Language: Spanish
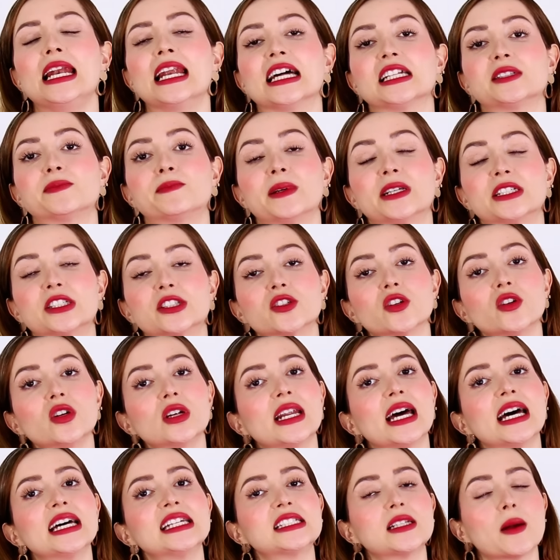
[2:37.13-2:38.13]
Las
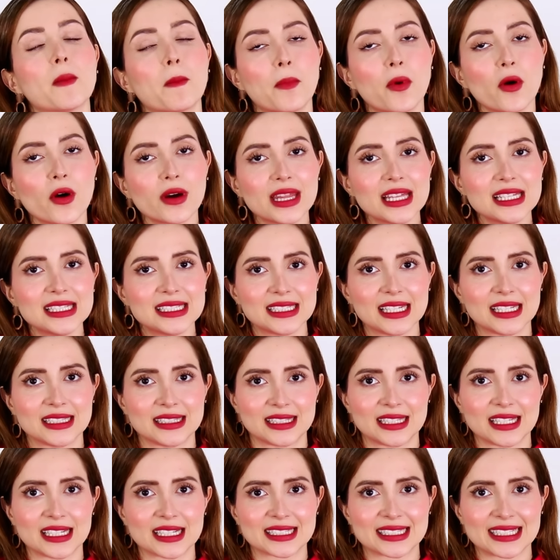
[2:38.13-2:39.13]
personas pueden
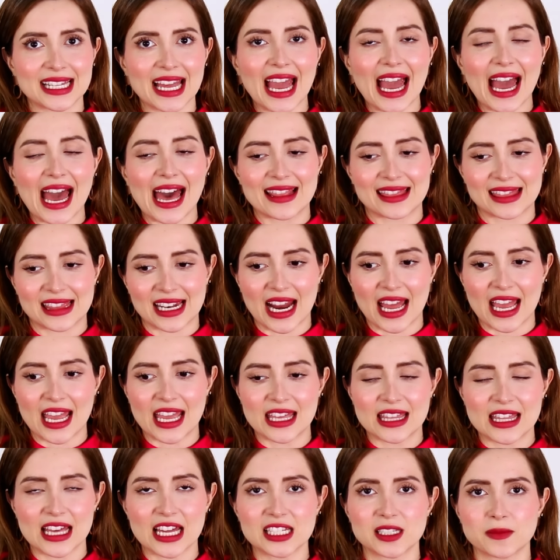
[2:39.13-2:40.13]
sentirse
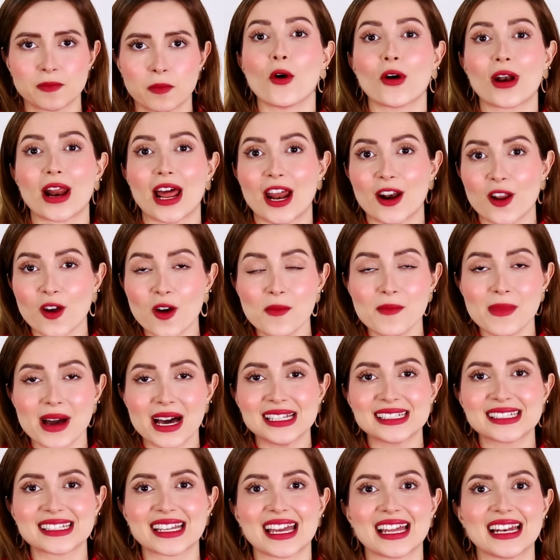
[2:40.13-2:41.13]
atraídas por
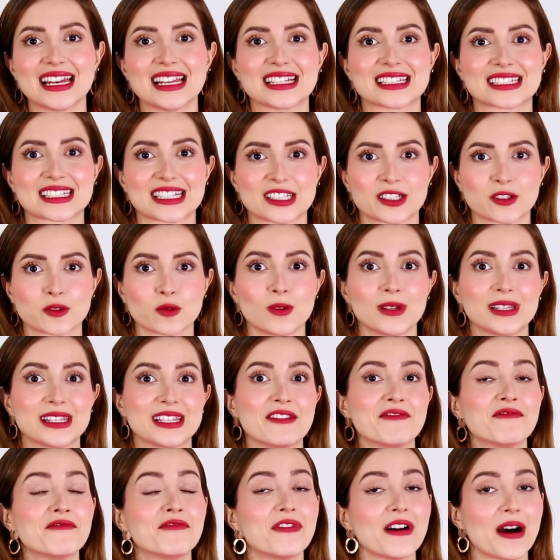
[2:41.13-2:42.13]
aromas que les
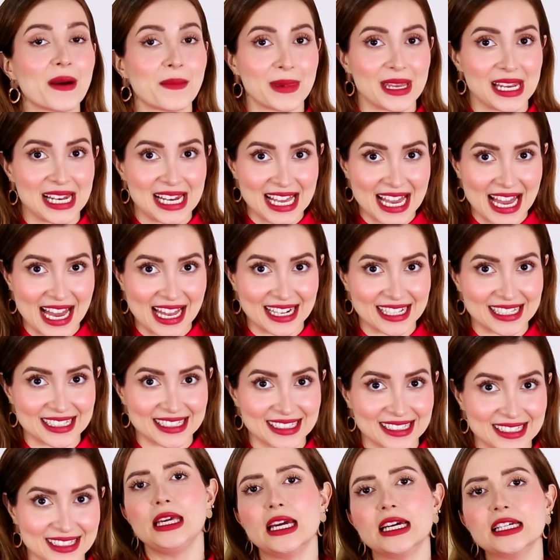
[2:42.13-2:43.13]
resulten familiares
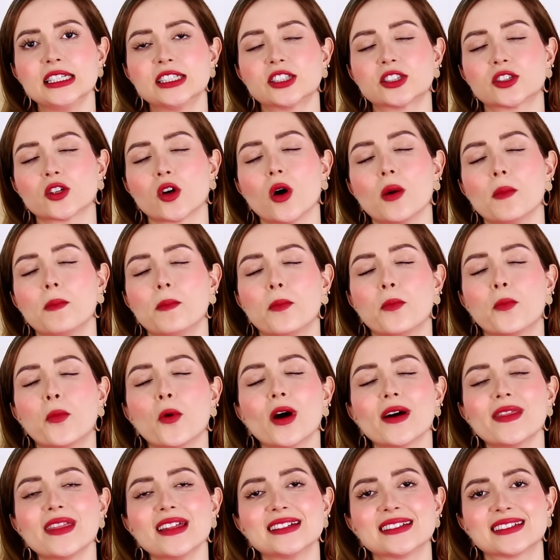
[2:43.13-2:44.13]
y esto
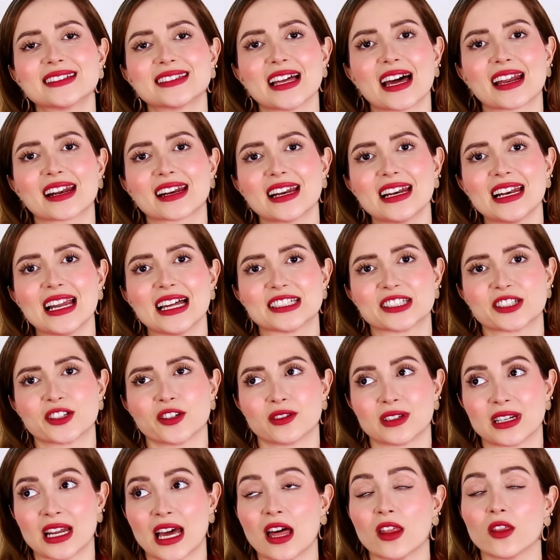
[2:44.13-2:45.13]
puede estar
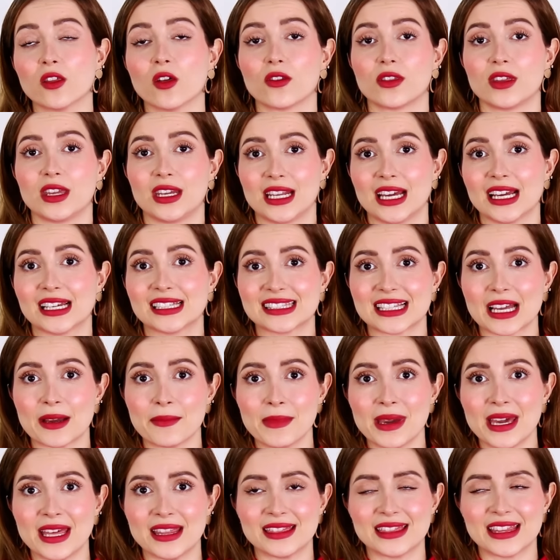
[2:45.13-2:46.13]
relacionado
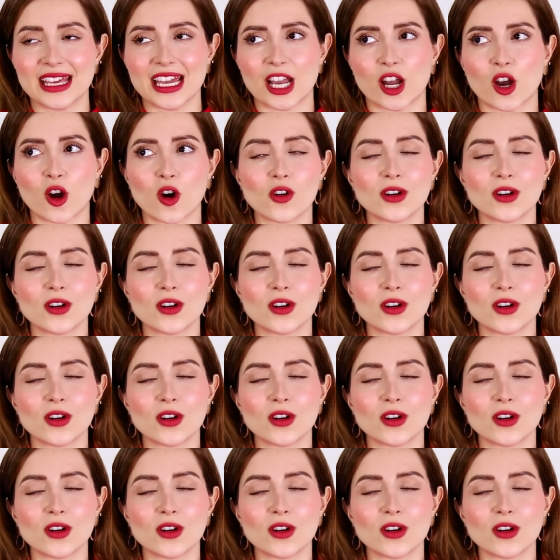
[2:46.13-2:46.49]
directamente